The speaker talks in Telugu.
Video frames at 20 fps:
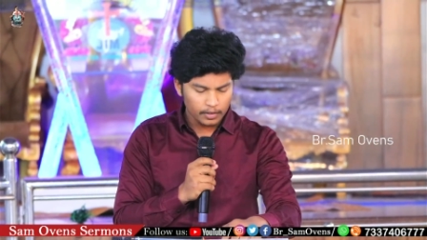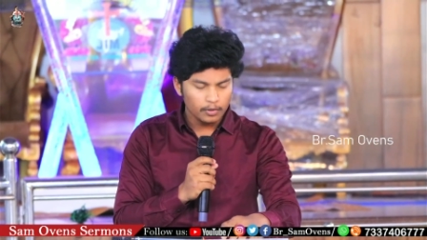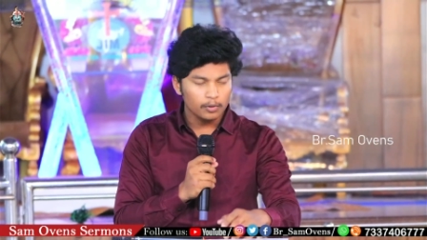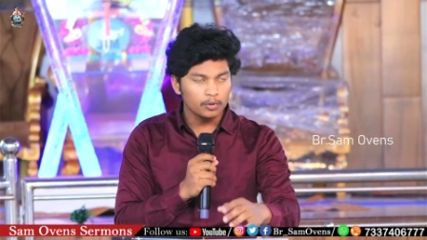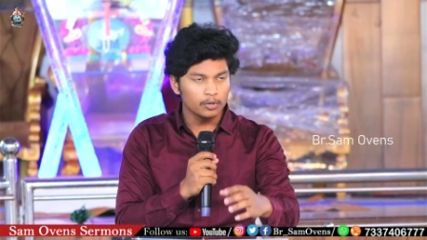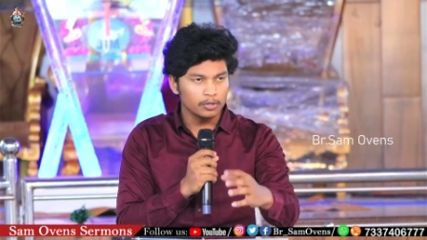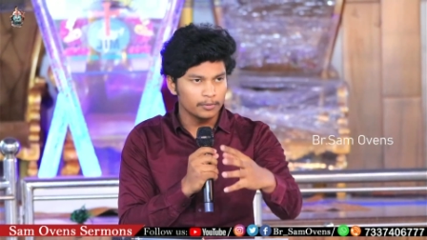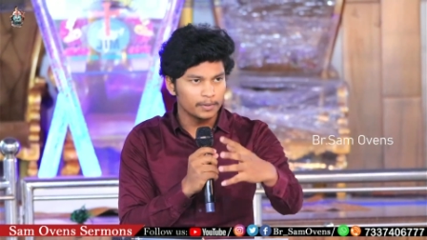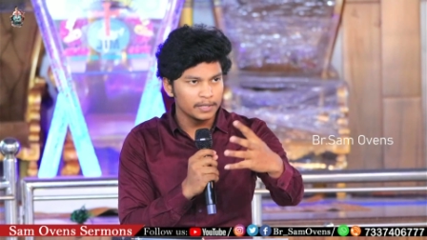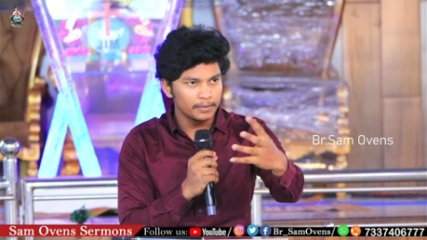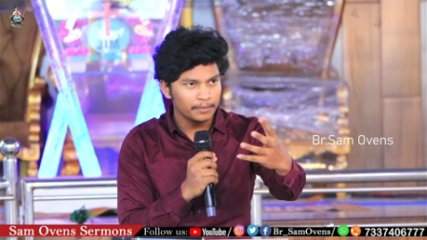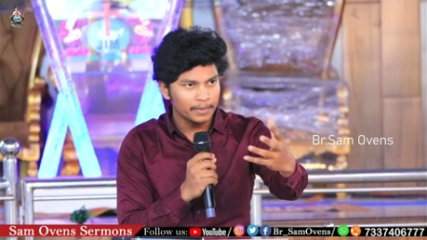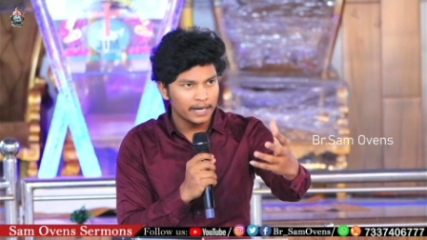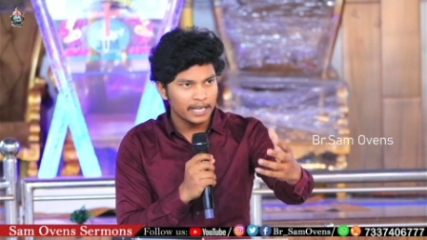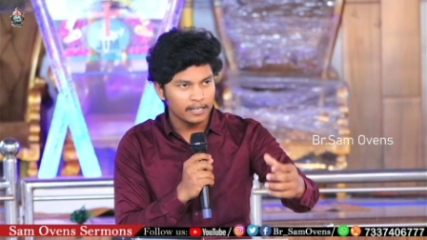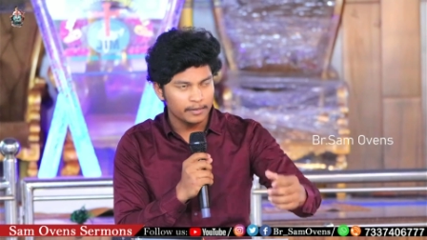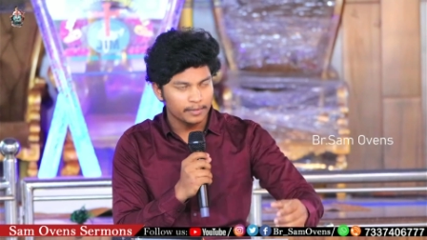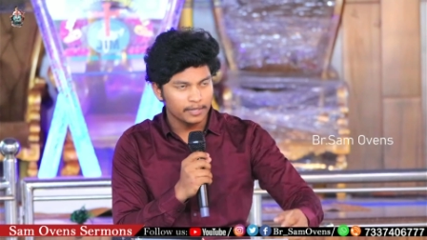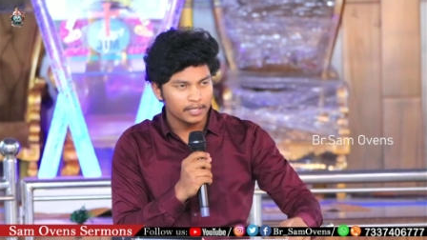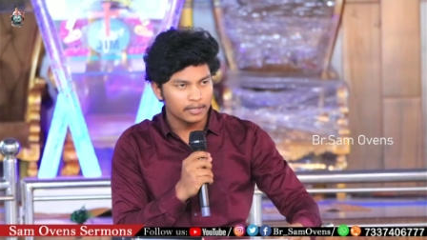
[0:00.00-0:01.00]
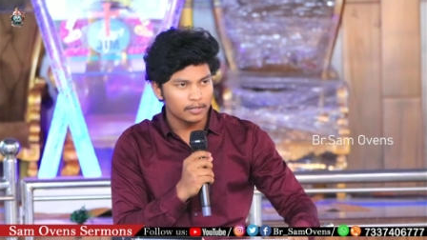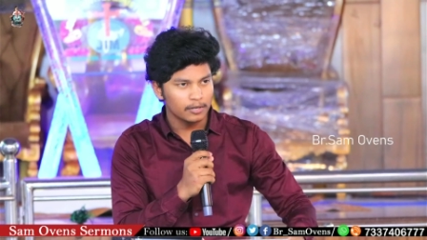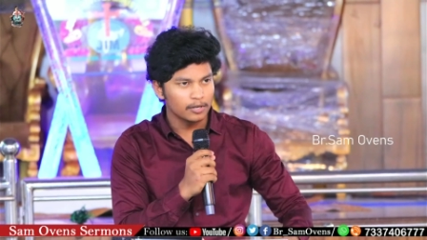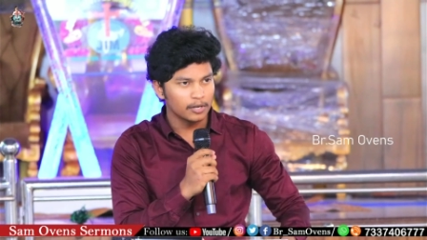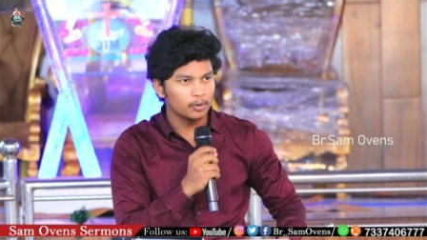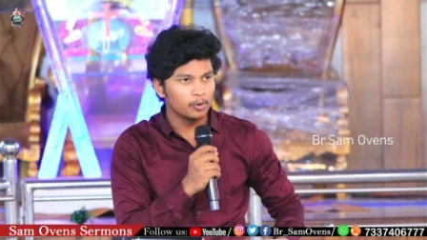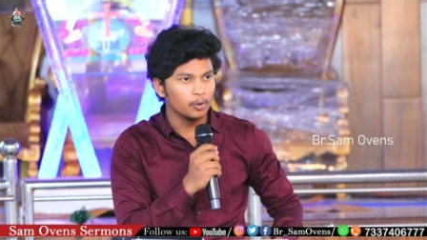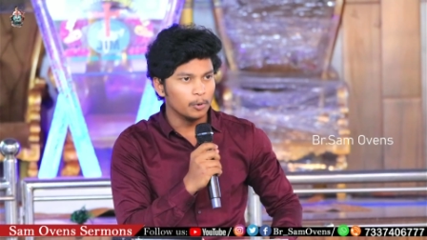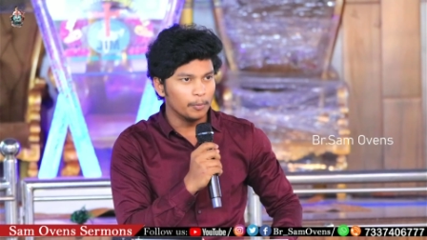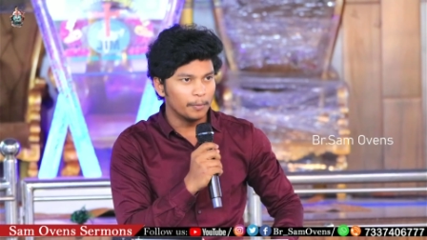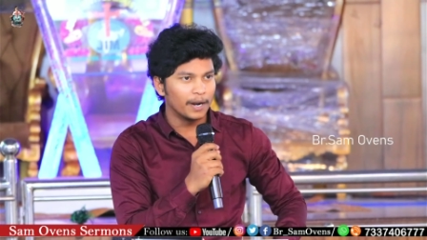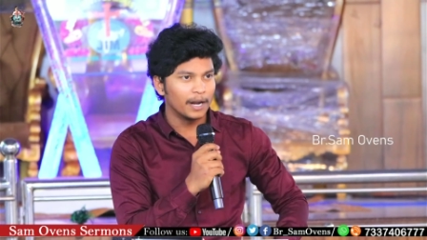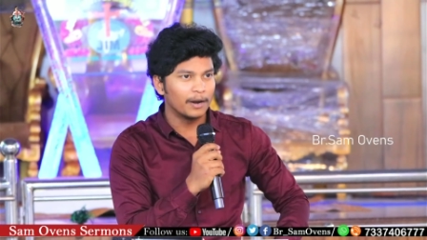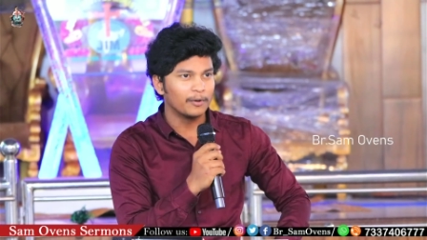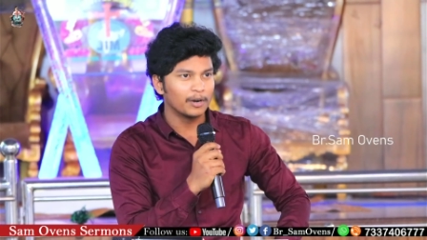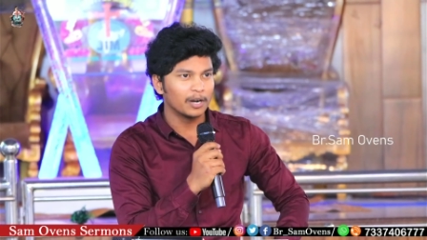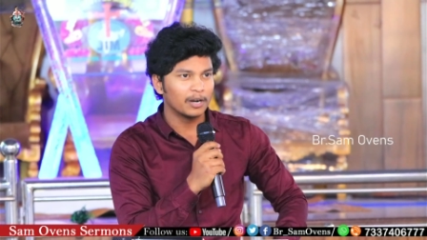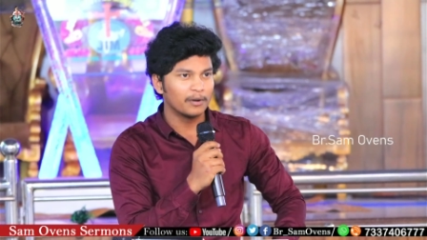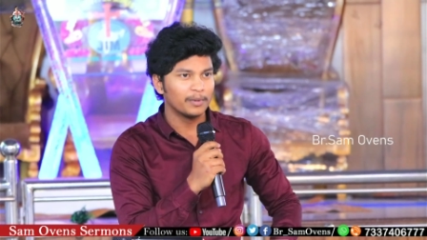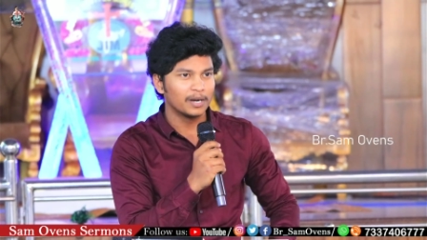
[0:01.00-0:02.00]
కొంతమంది భార్య భర్తలు ఎక్కువ
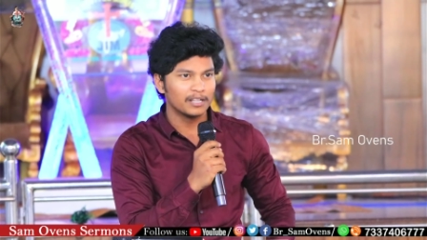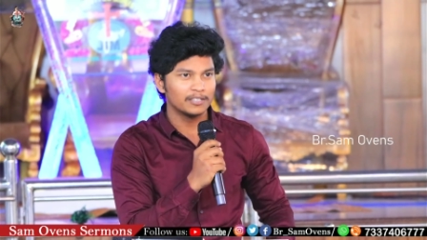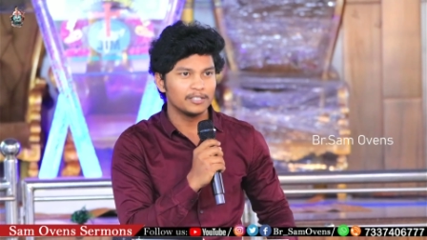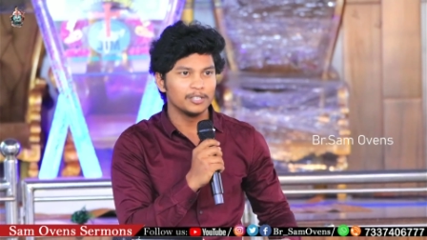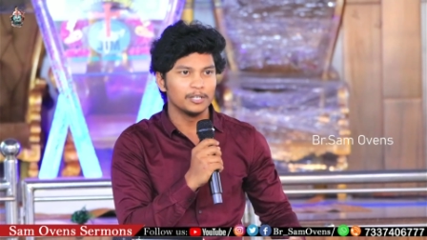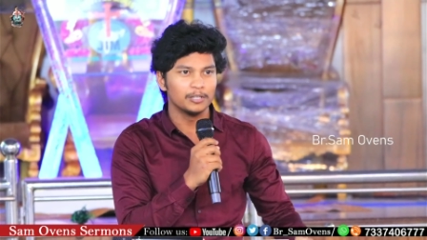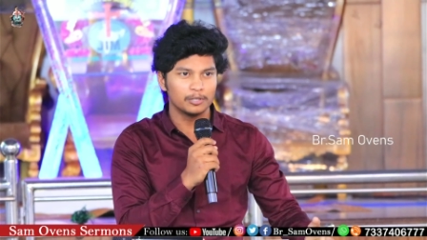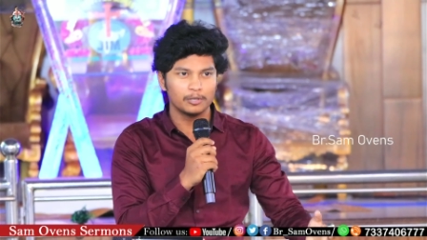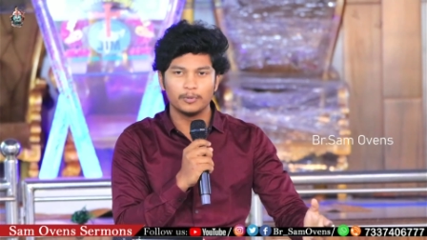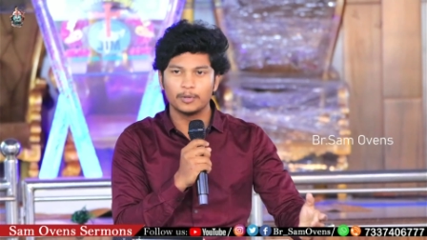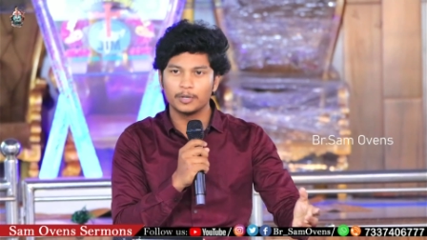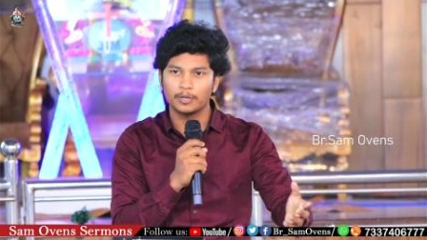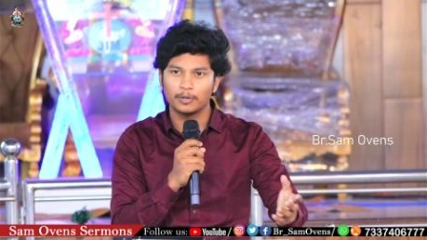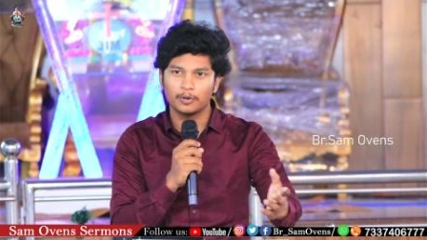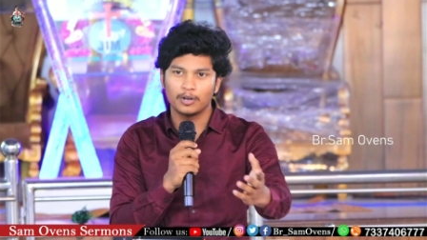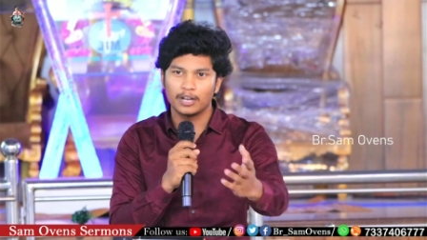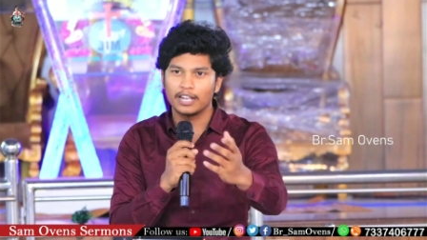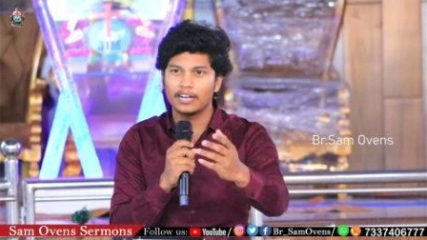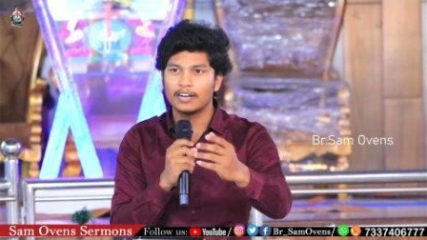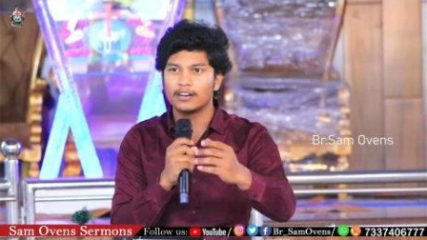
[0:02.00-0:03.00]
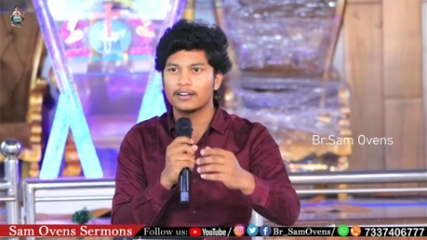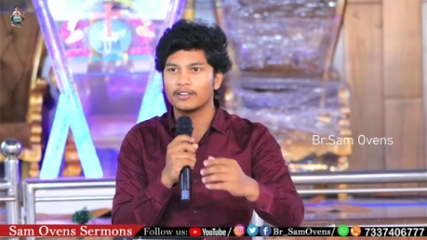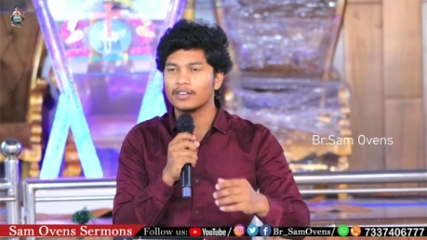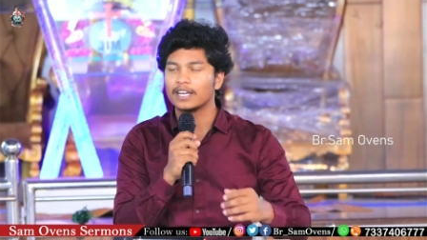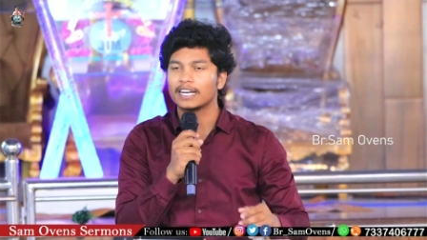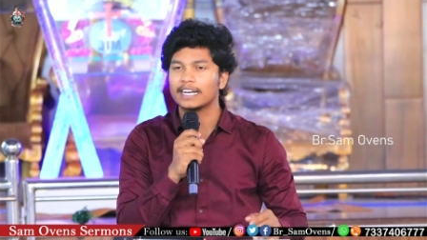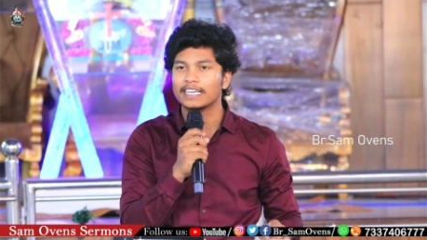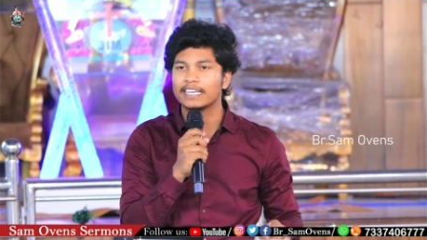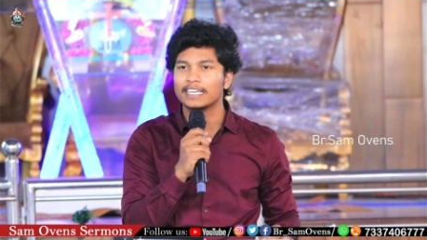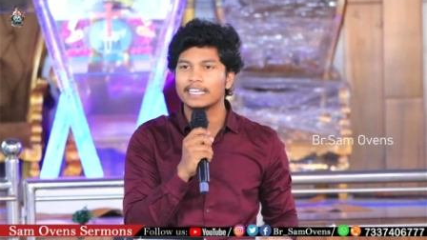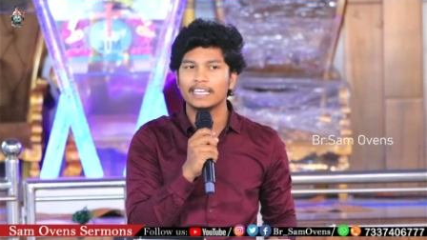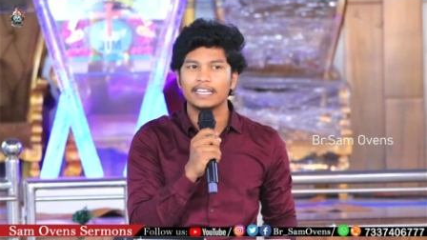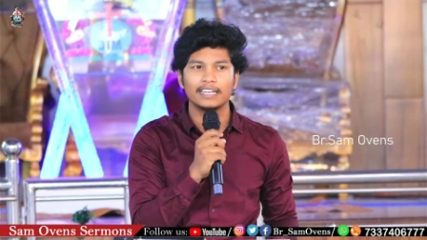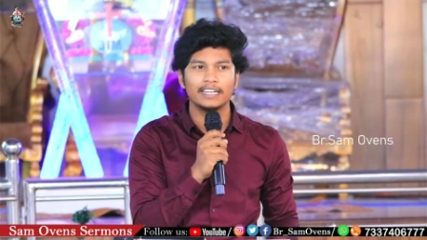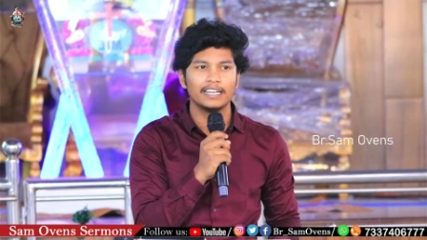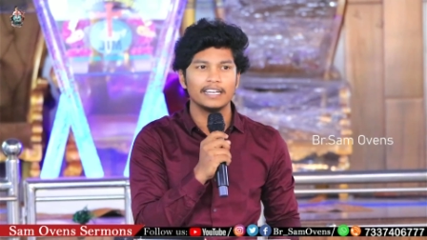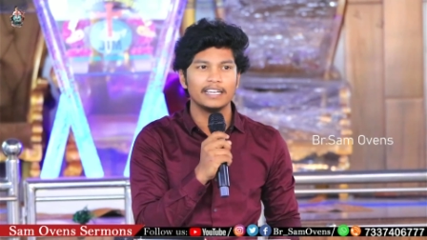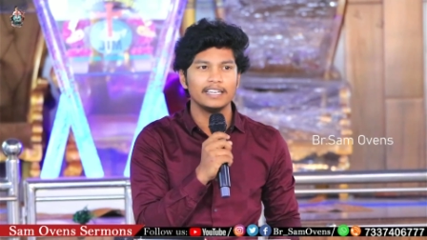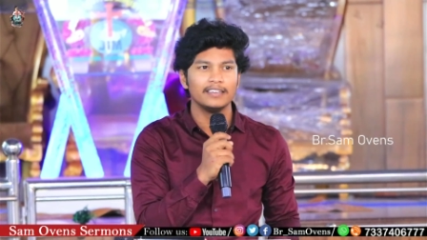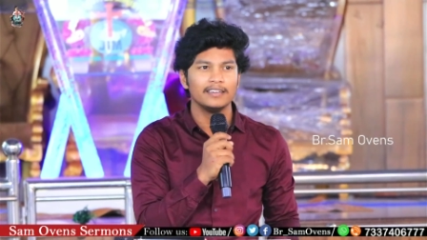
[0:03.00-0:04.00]
ప్రేమగా అనమాట చేతులు పట్టుకొని వెళ్ళడం ఎక్కడికైనా
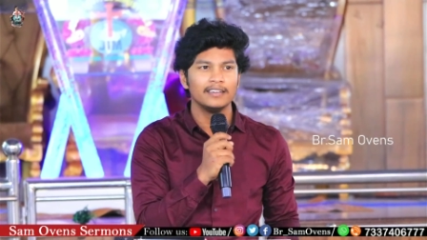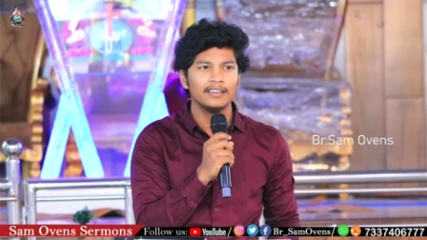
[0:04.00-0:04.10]
కానీ